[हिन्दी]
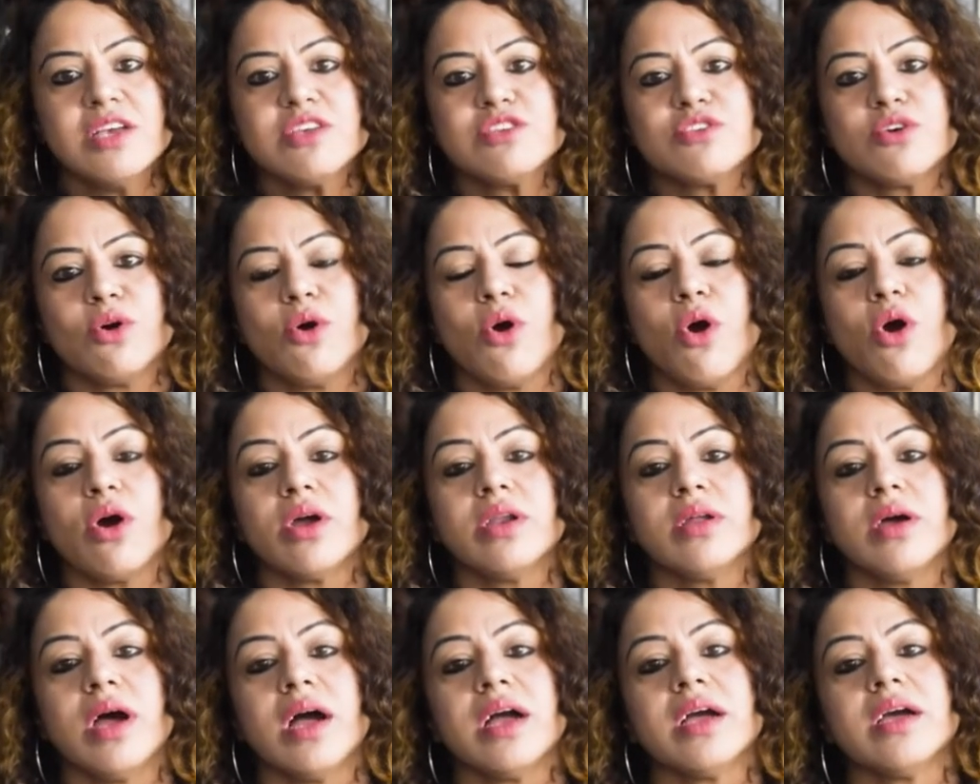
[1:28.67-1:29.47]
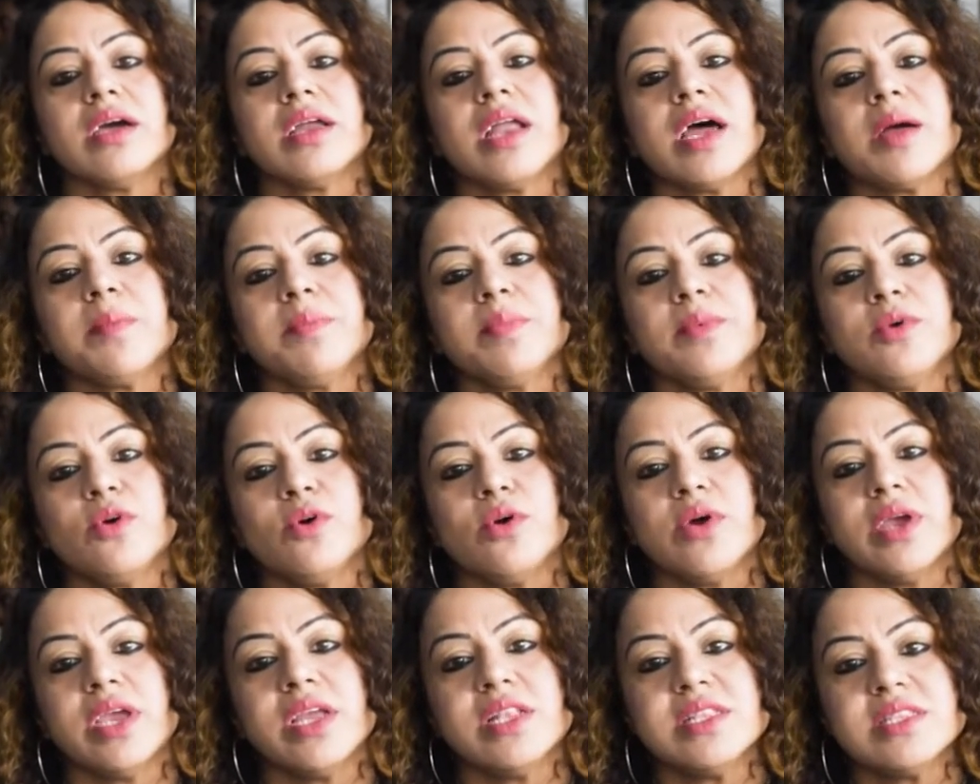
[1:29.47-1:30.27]
सो so, और अगर
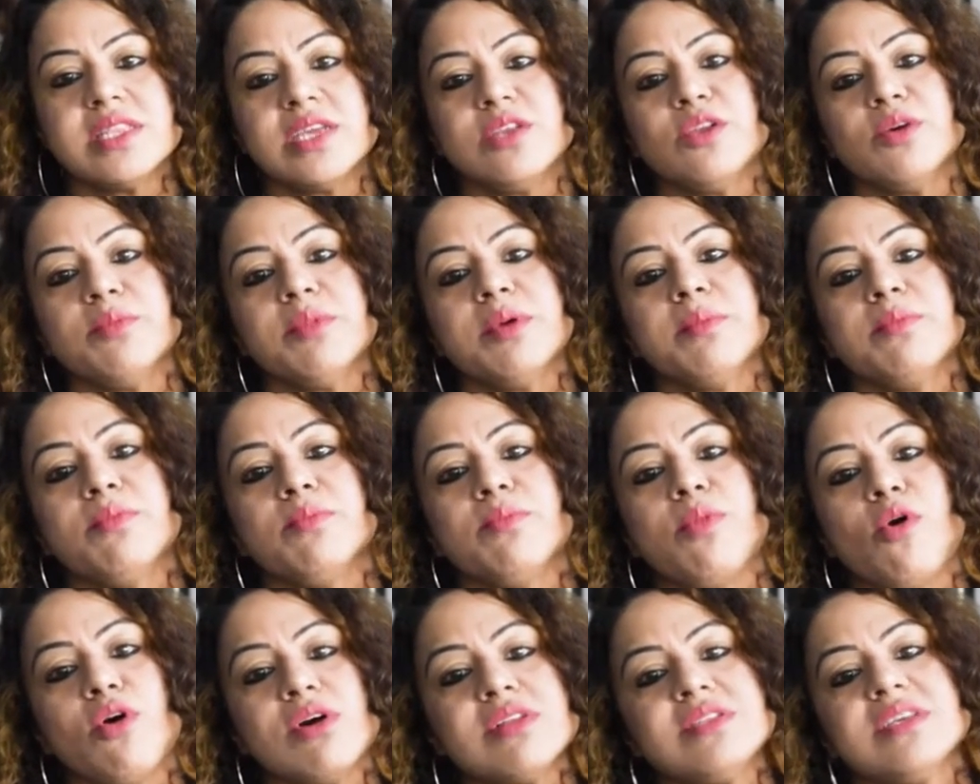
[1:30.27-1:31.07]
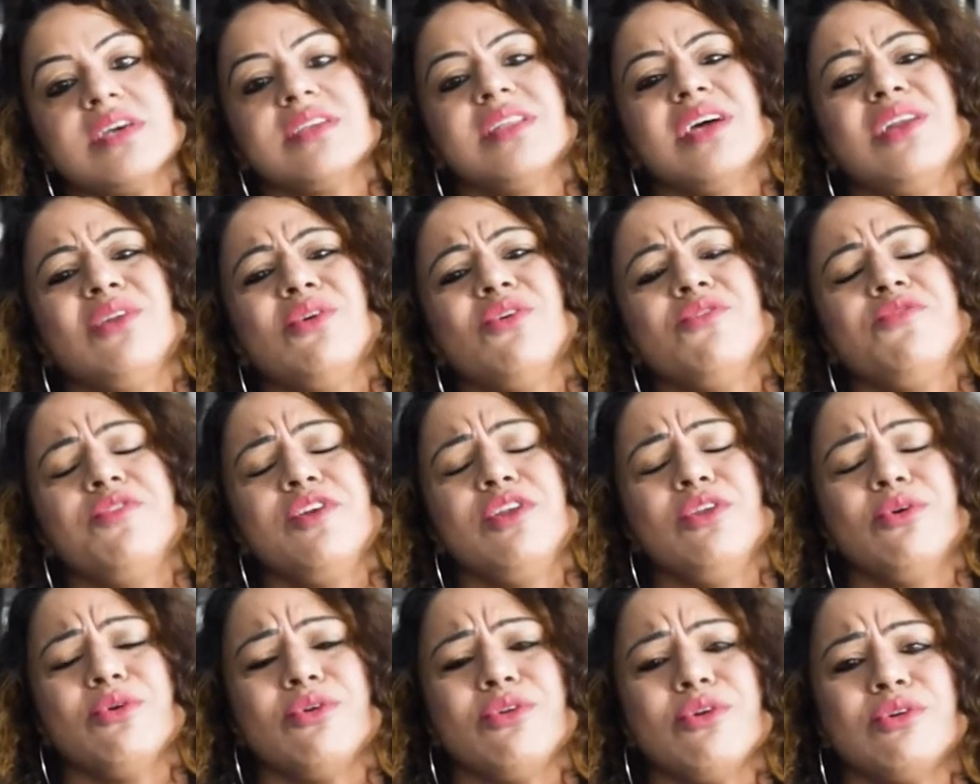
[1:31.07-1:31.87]
आपको इन दिनों में बहुत ज़्यादा लो
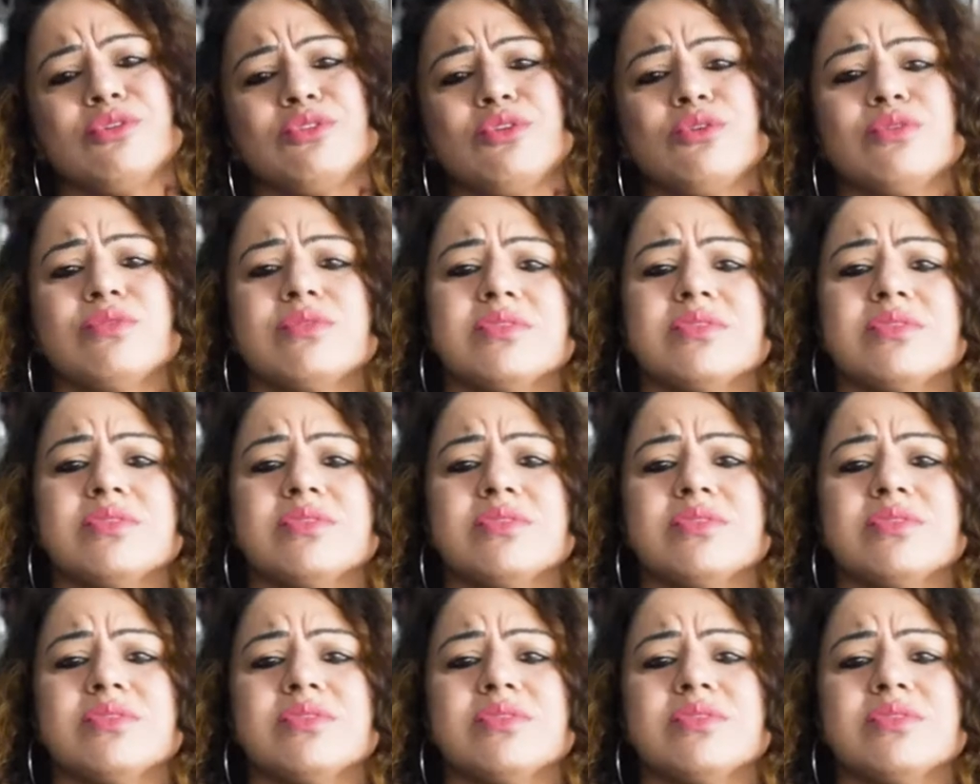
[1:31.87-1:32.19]
फील हो रहे हो तो